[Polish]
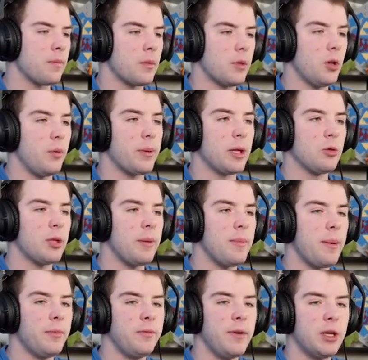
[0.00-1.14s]
Dobra, tutaj
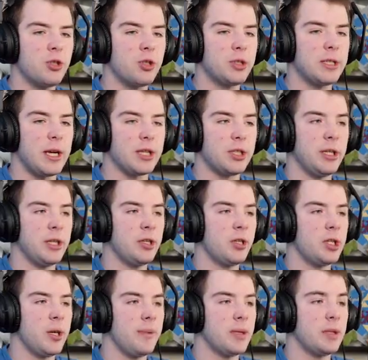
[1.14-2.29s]
mamy większy zasięg.
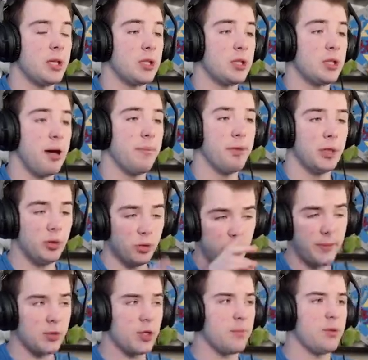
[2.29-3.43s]
Ciebie też
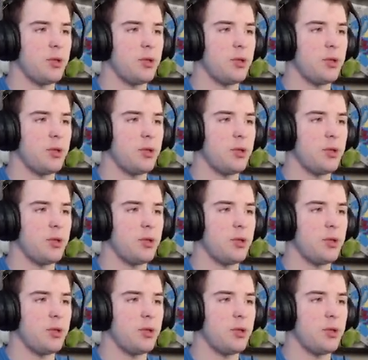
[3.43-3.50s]
upgrade'ujemy, żebyś